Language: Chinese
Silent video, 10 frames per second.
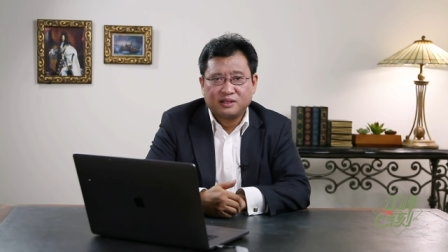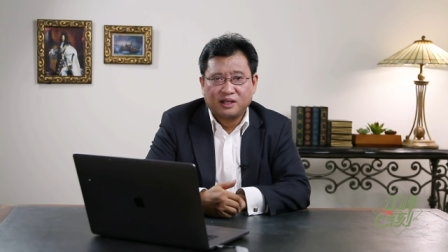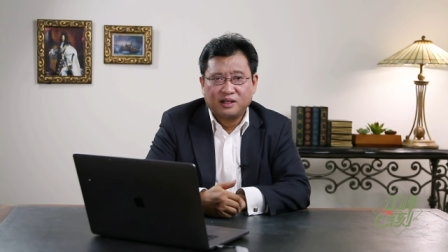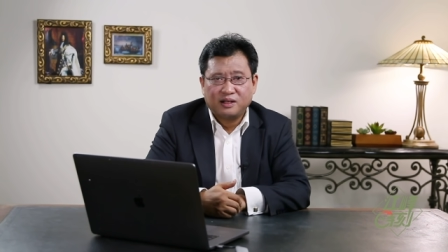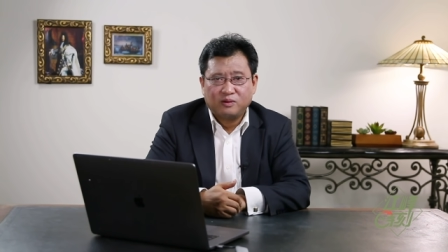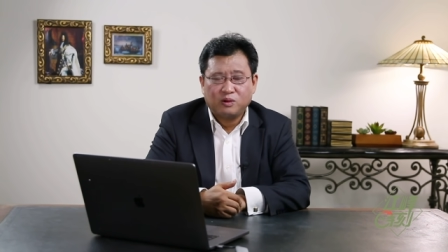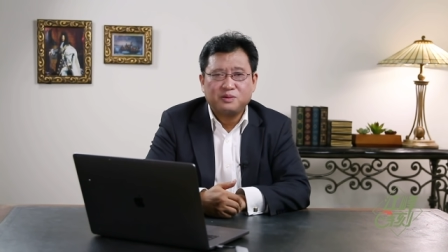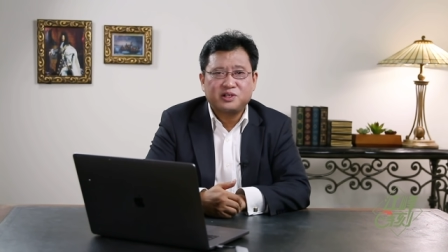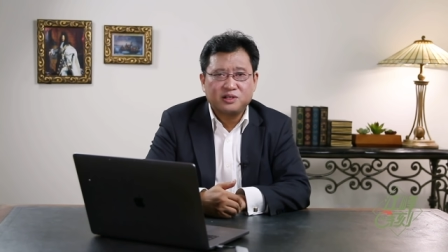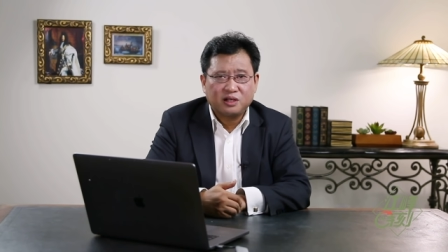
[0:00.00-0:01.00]
啊，我
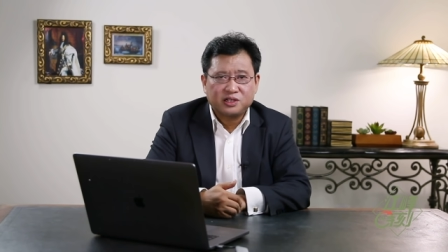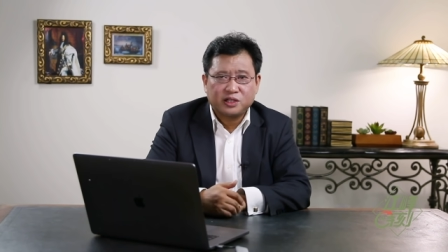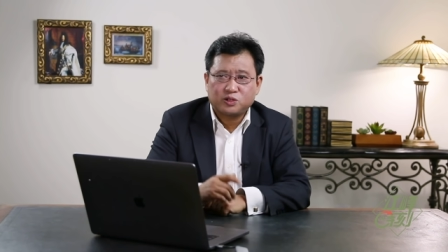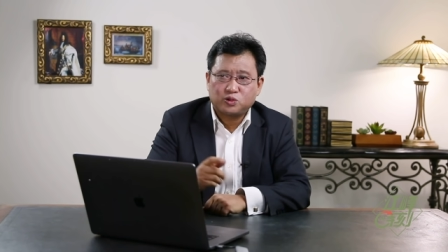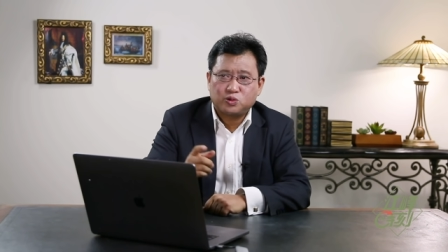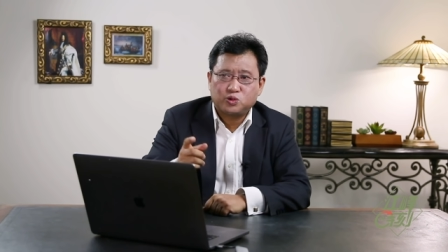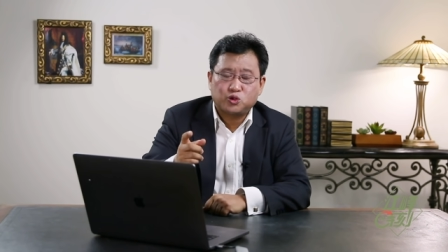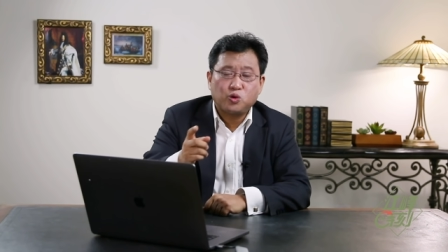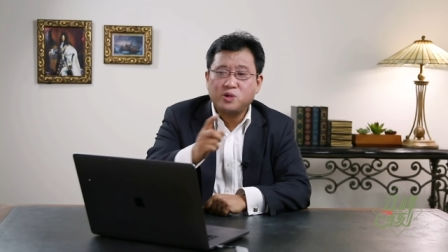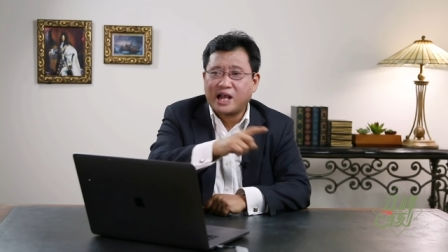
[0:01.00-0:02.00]
们知道这个
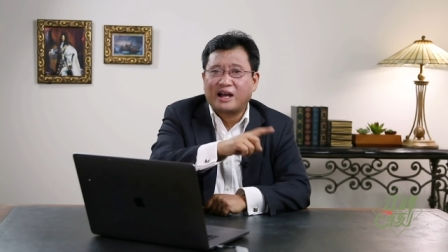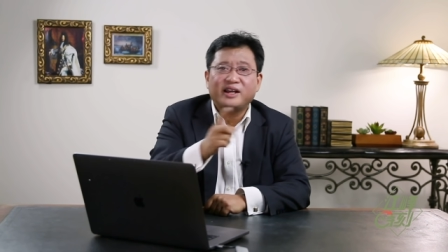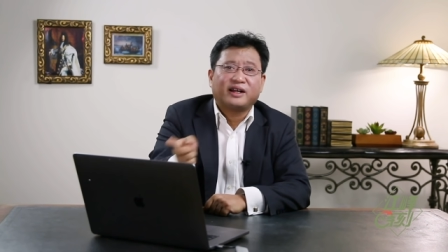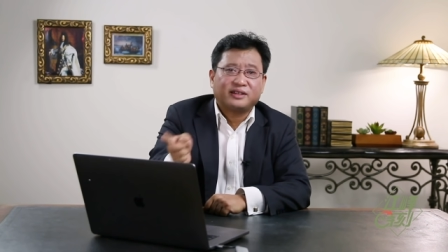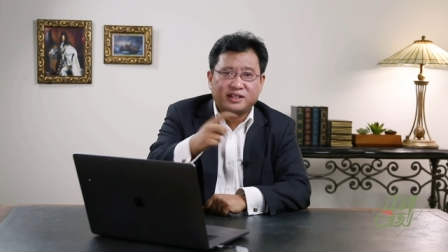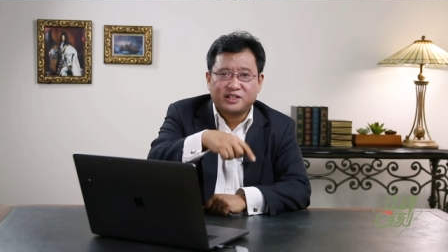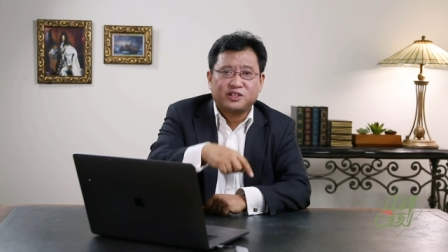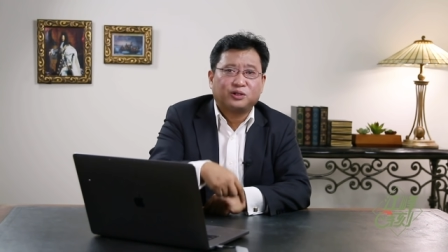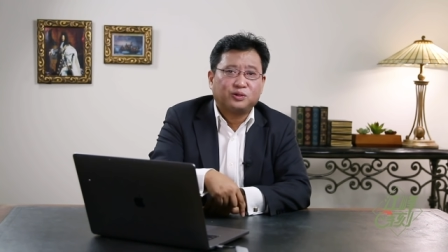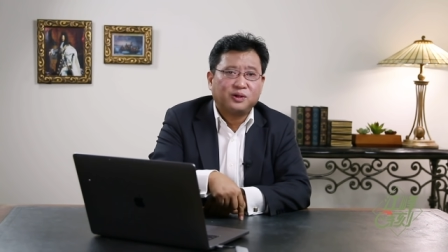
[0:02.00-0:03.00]
中港两地的
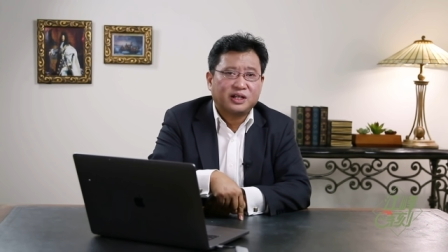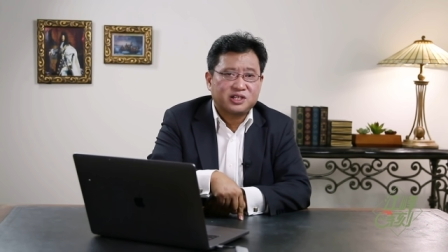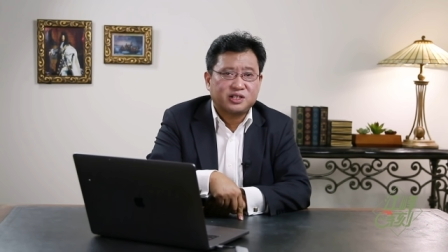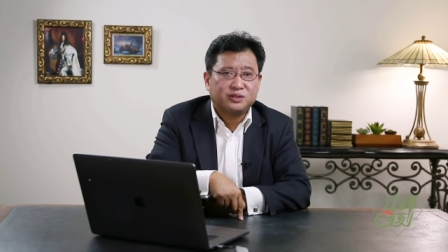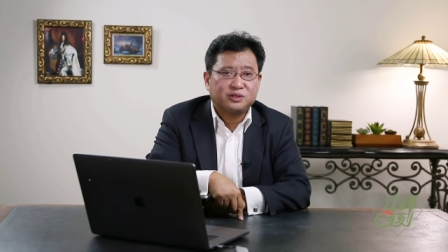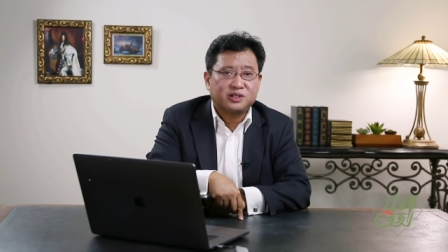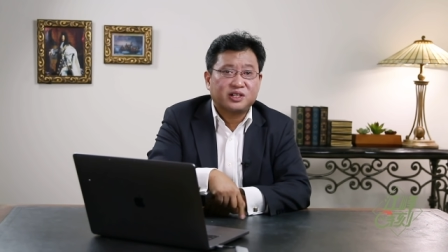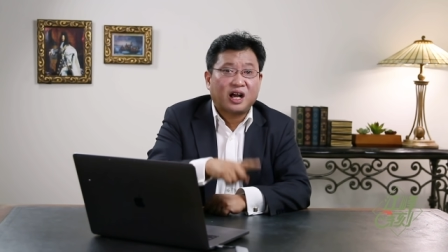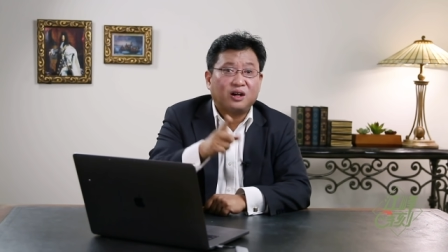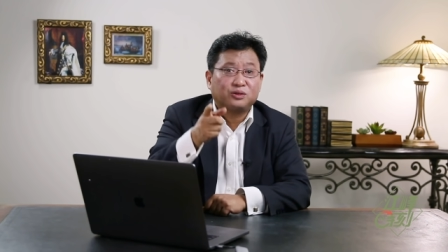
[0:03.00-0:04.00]
交通啊，使用的是
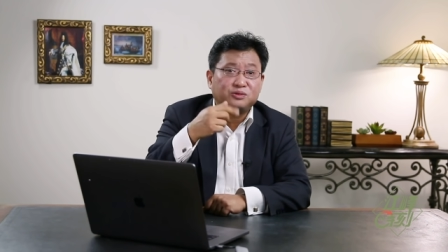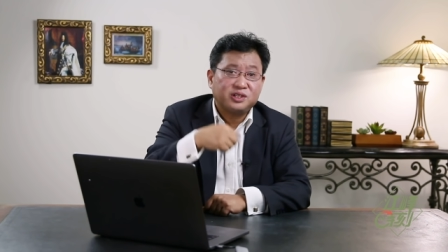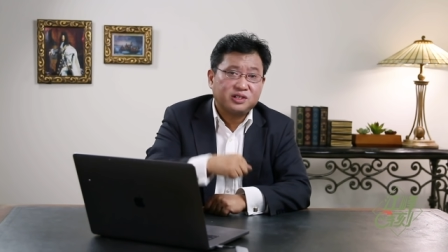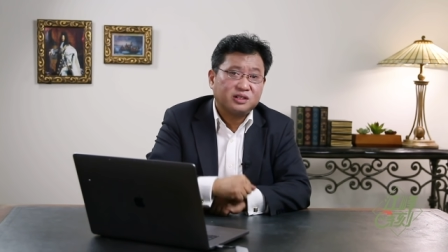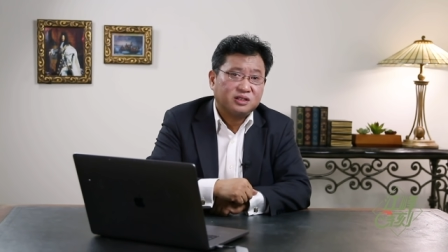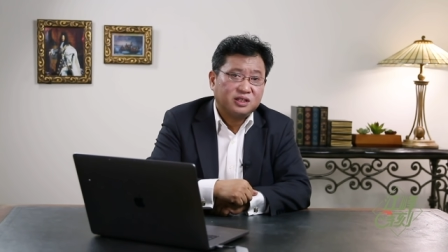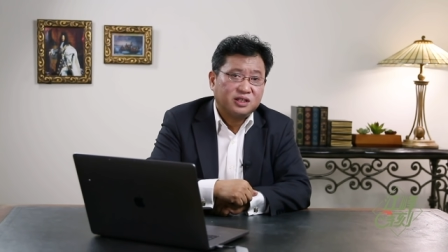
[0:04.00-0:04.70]
港澳通行证，